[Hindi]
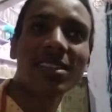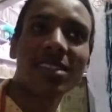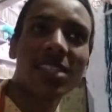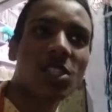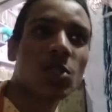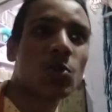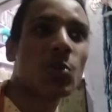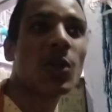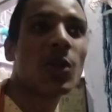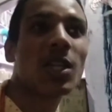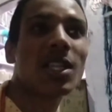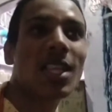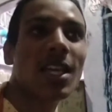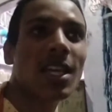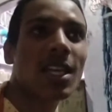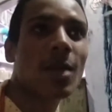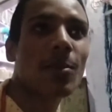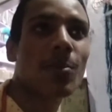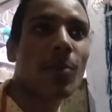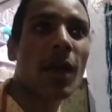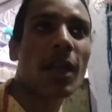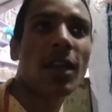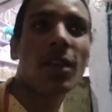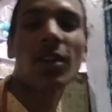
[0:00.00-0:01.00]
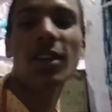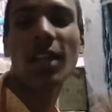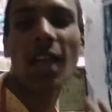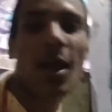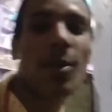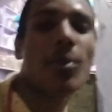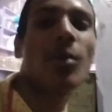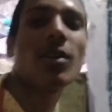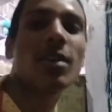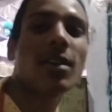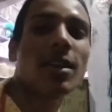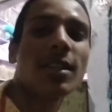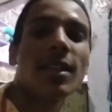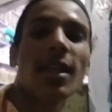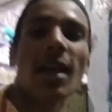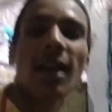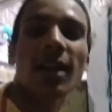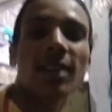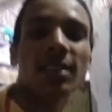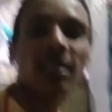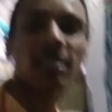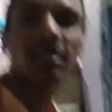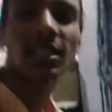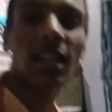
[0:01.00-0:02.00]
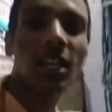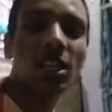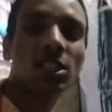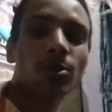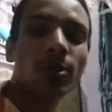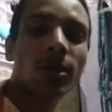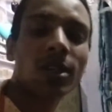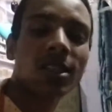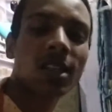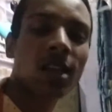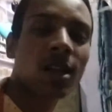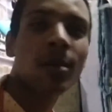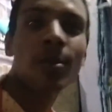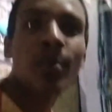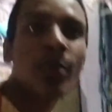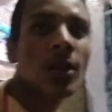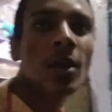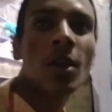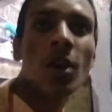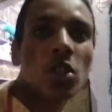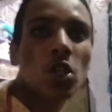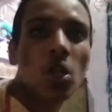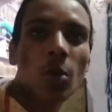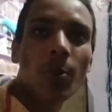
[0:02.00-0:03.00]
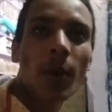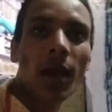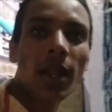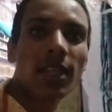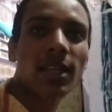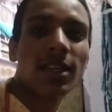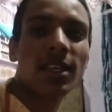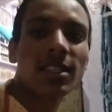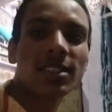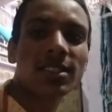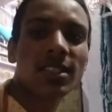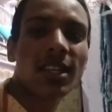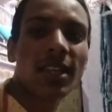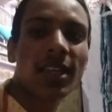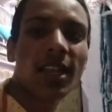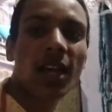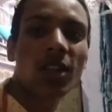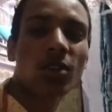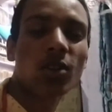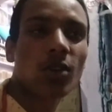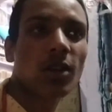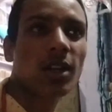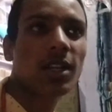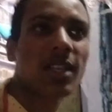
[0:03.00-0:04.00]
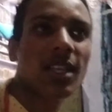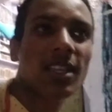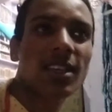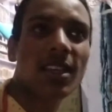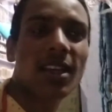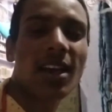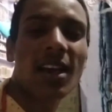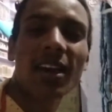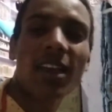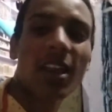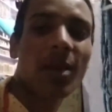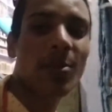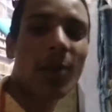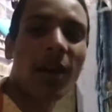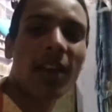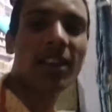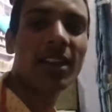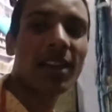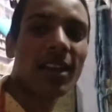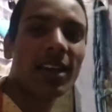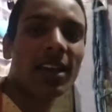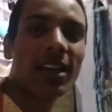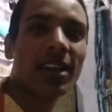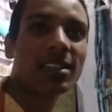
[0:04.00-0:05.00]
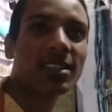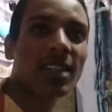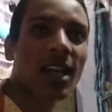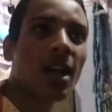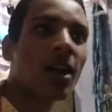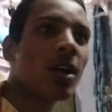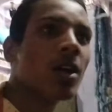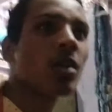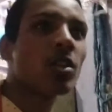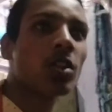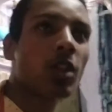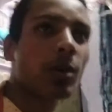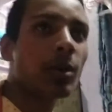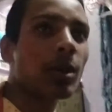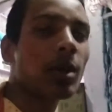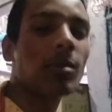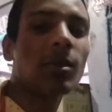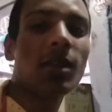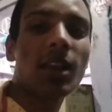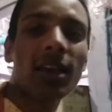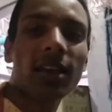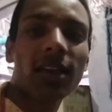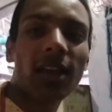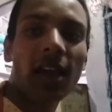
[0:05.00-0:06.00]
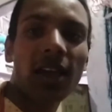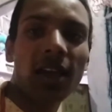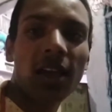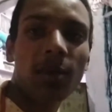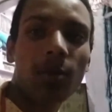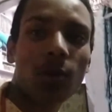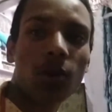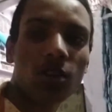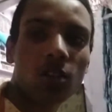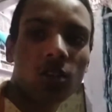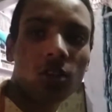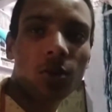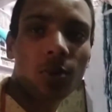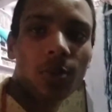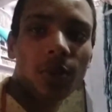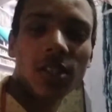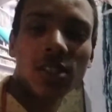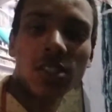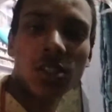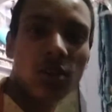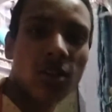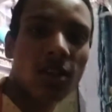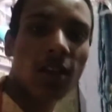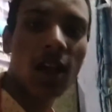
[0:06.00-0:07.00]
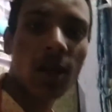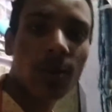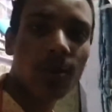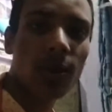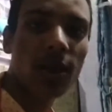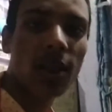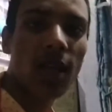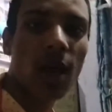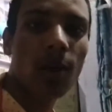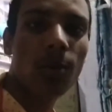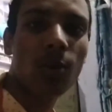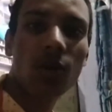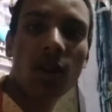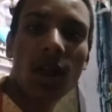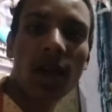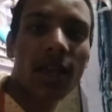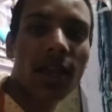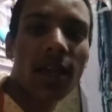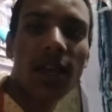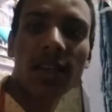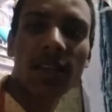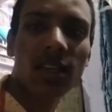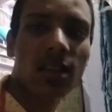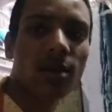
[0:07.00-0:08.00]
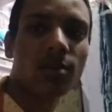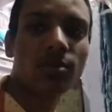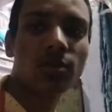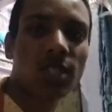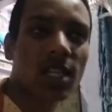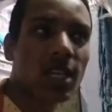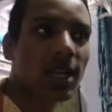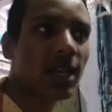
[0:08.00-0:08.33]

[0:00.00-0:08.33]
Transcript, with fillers: है तीस फीट तक ही पानी और यहाँ बोल के दिया गया था चालीस फीट तक तो पानी घिंच नहीं रहा दो घंटा तक आखिर पानी नहीं घिंचा तो अभी हम लेके आ गए मोटर को फिर से दुकान पे यहाँ बोला गया कि हम